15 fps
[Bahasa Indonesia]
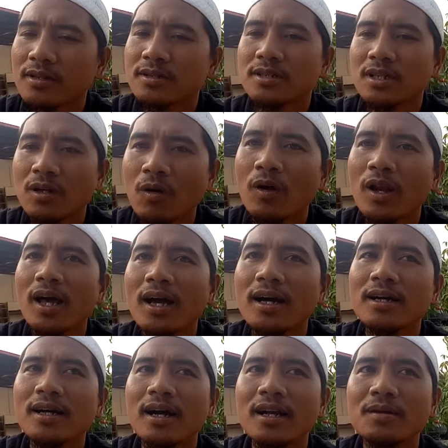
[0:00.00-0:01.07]
sekolah
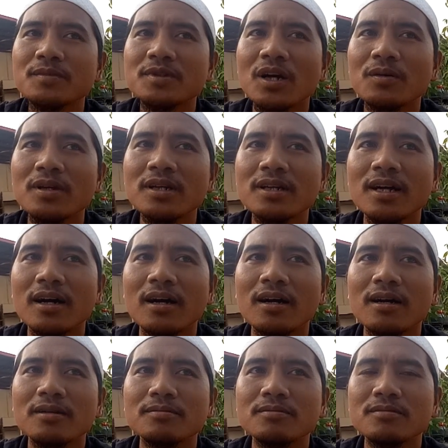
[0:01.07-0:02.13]
ke Arab Saudi ya